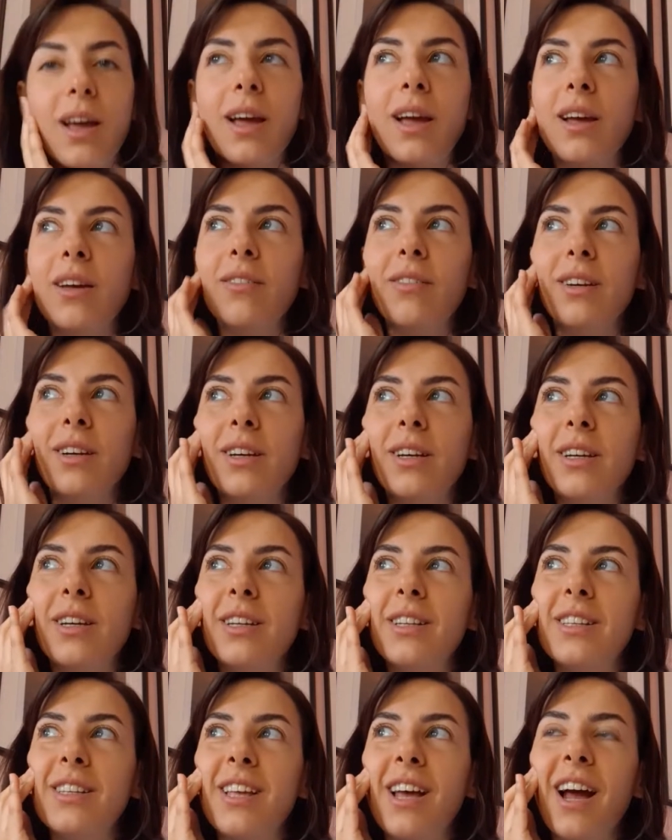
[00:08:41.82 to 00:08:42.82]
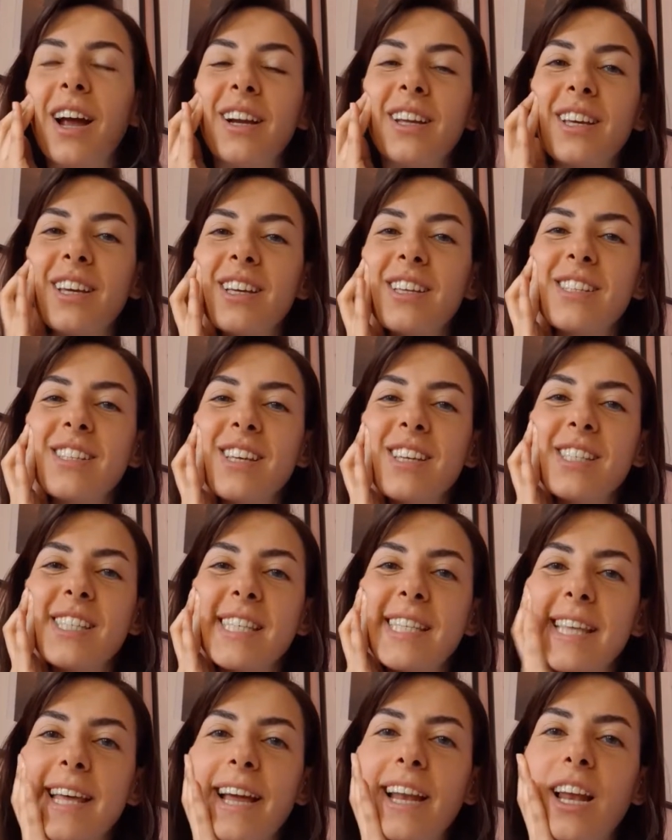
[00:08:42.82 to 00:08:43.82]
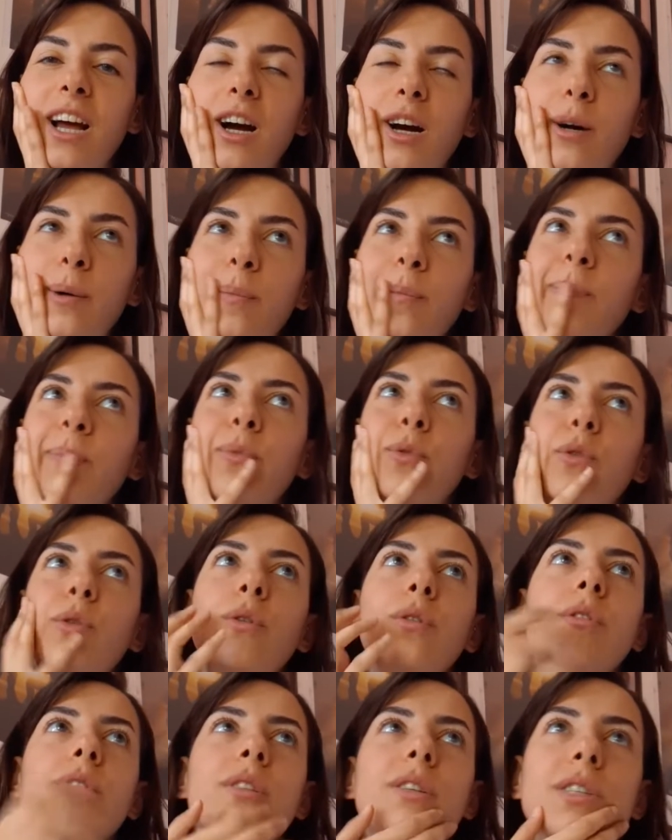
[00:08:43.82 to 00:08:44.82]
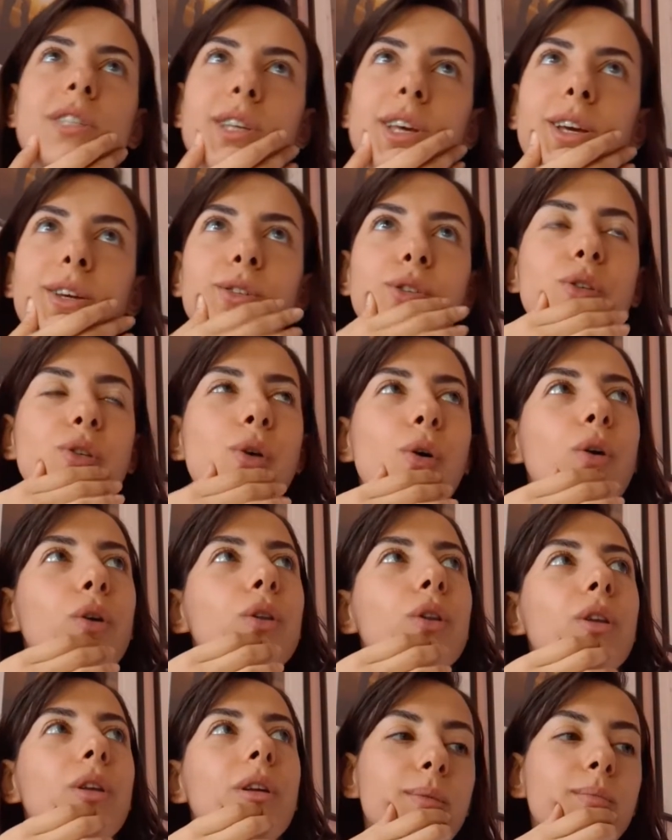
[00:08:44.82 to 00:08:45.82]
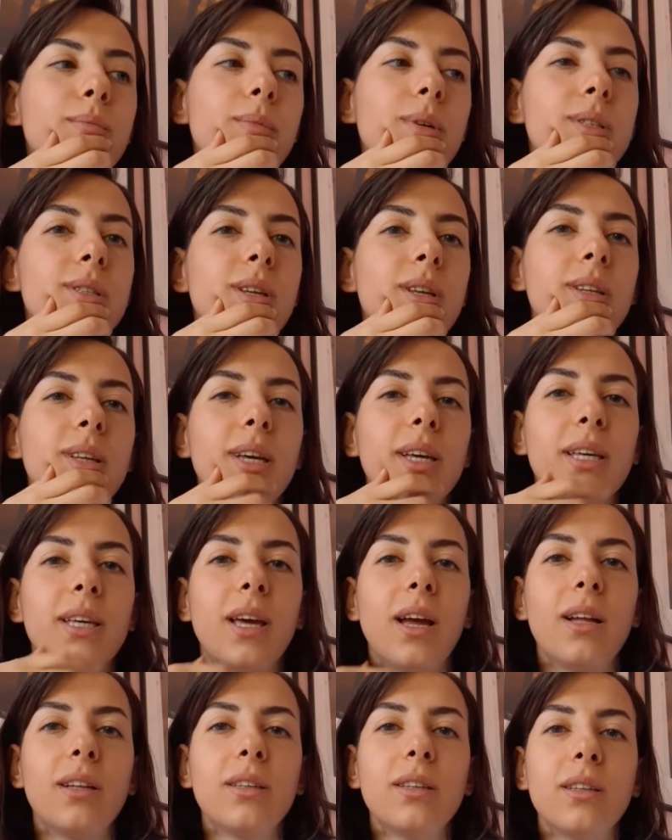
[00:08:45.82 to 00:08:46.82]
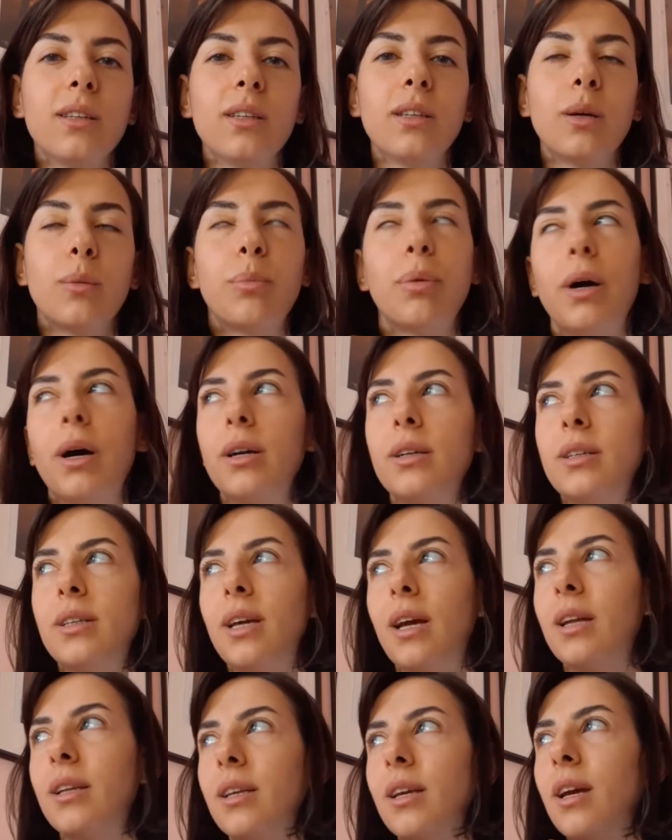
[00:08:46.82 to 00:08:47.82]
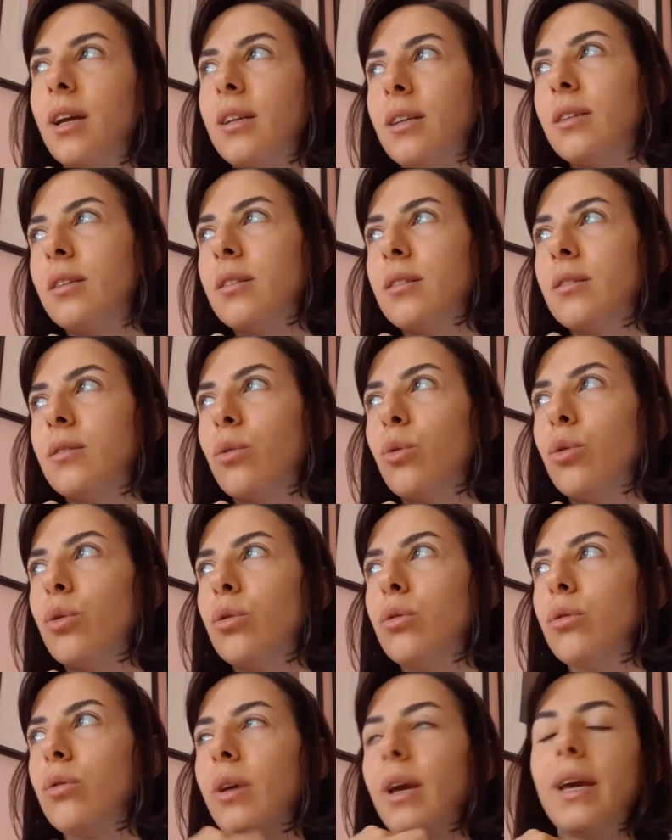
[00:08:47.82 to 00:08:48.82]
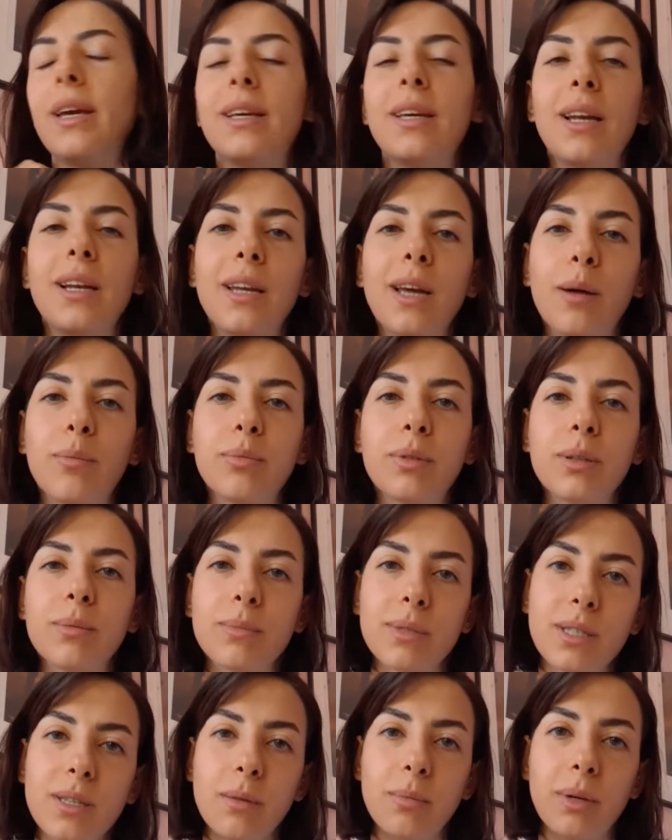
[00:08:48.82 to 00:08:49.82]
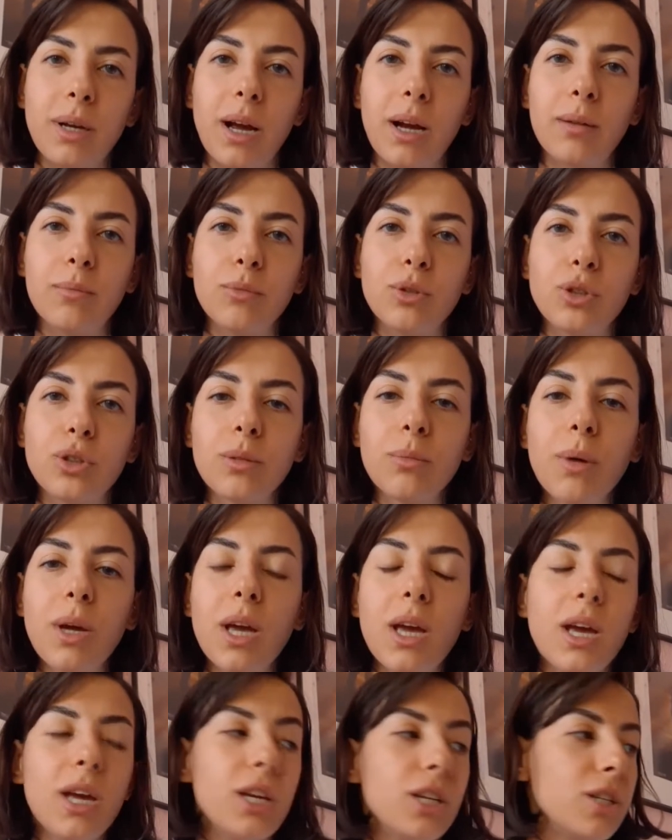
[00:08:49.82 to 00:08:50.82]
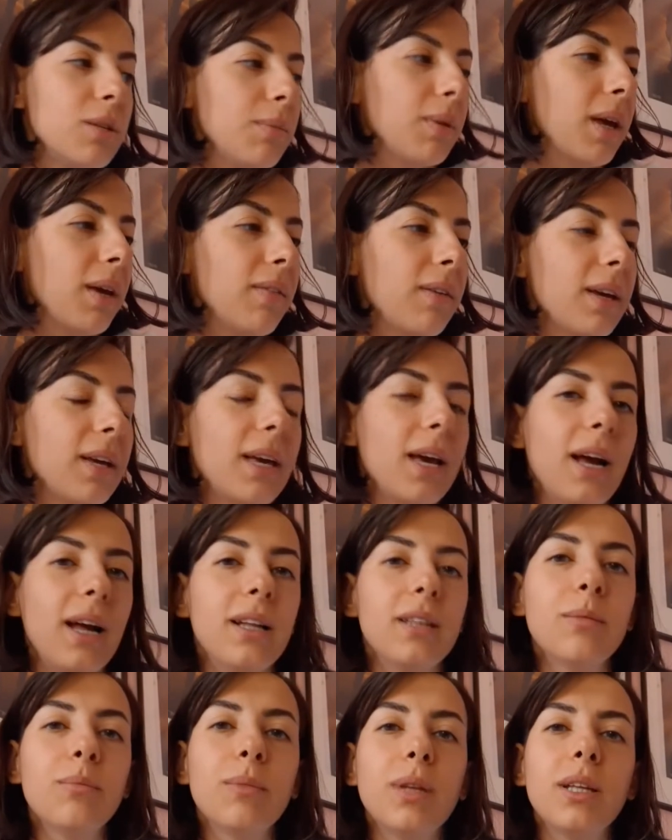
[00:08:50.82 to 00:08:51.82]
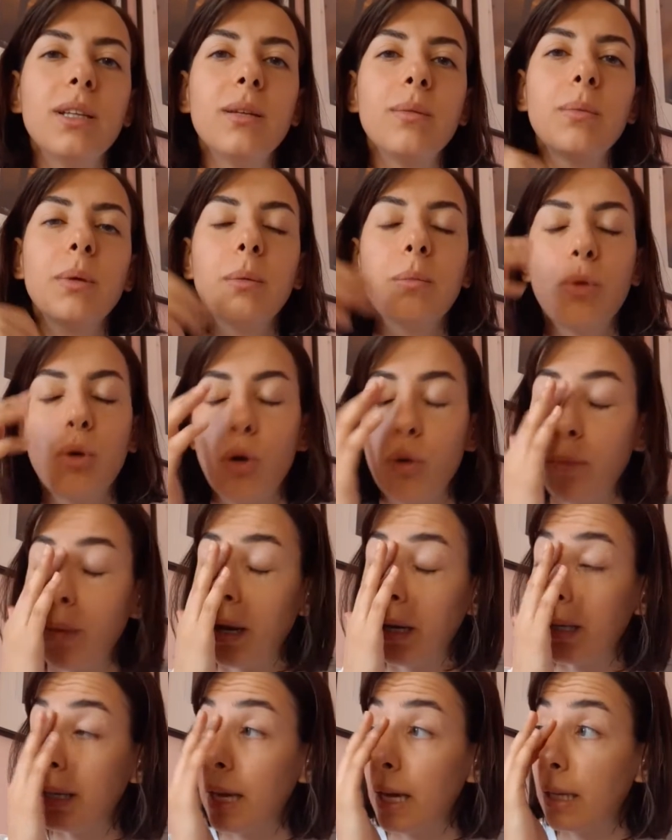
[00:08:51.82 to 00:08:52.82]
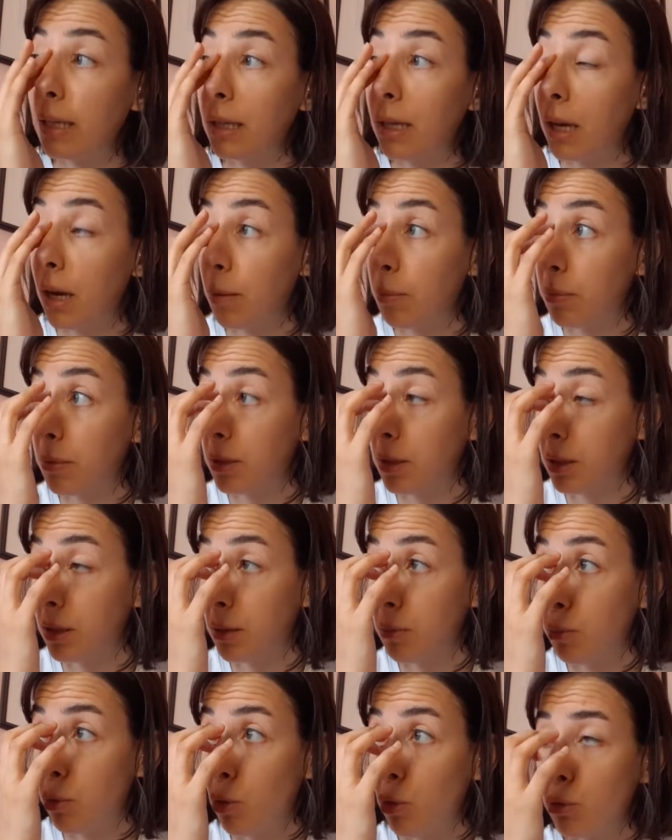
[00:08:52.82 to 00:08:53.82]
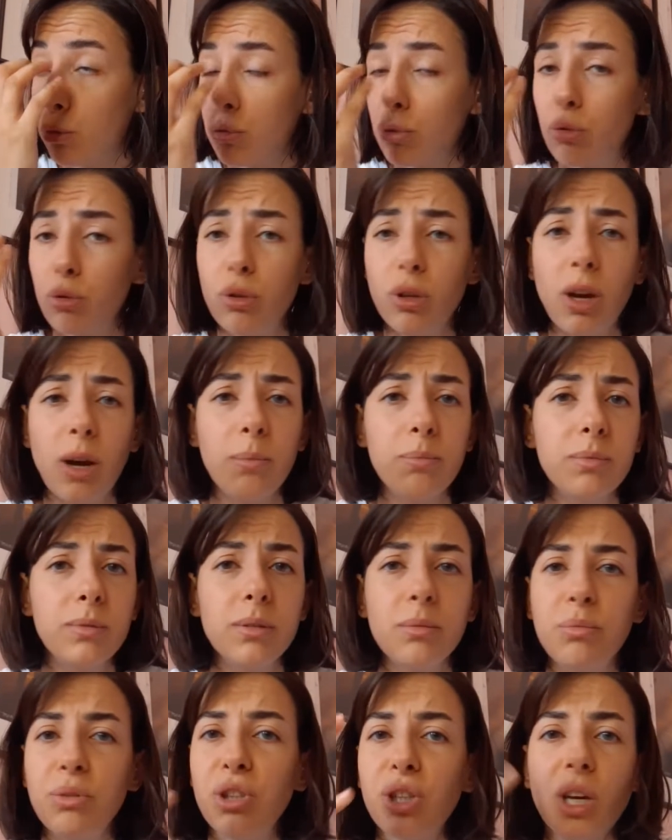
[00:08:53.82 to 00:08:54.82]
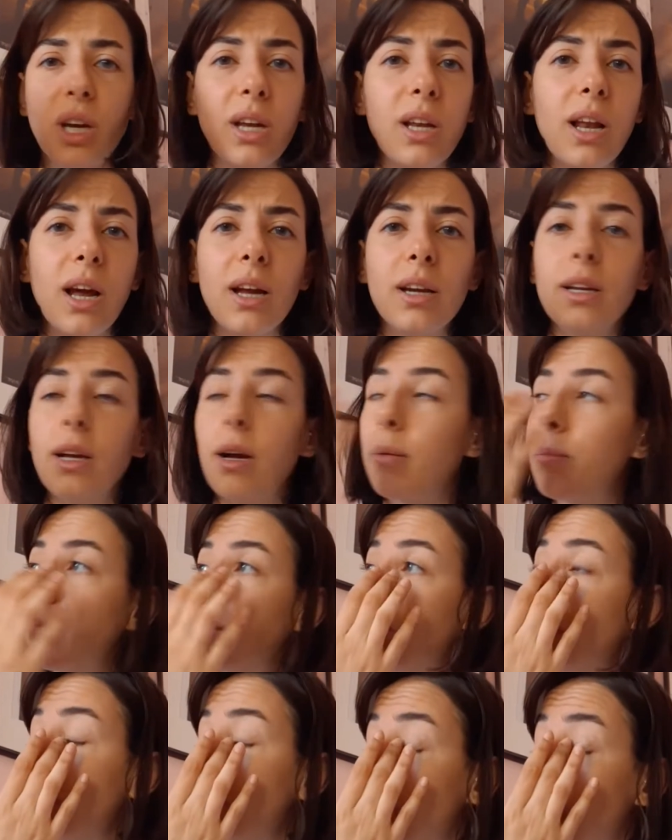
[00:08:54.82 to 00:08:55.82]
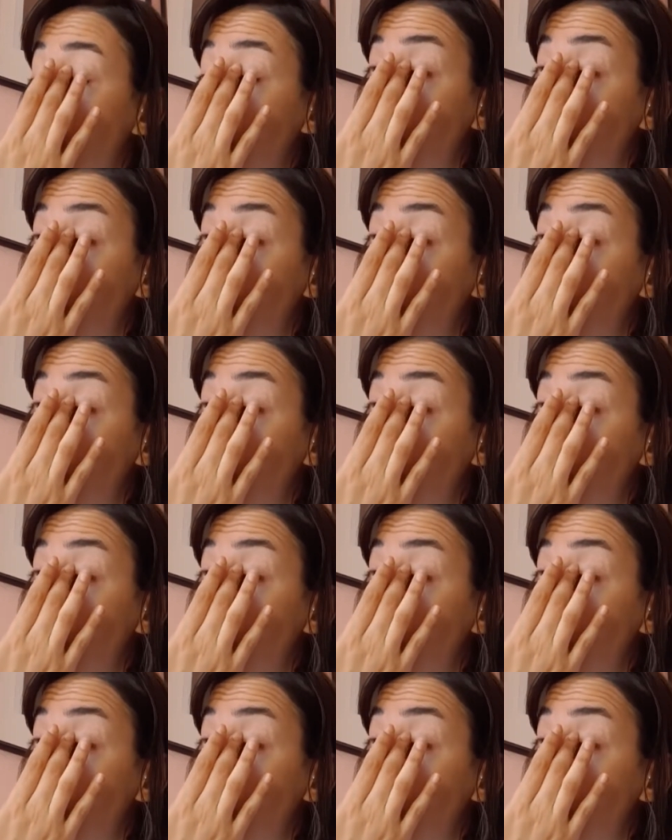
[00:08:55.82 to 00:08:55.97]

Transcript: Evet, herkese selam. Dün sizi en son masadayken yaparken yani o heykeli yaptığımızda bırakmıştım. Şimdi eve geldim. Dediğim gibi Ömer kendi yaptığını bozdu, yaptı, bir şeyler yaptı.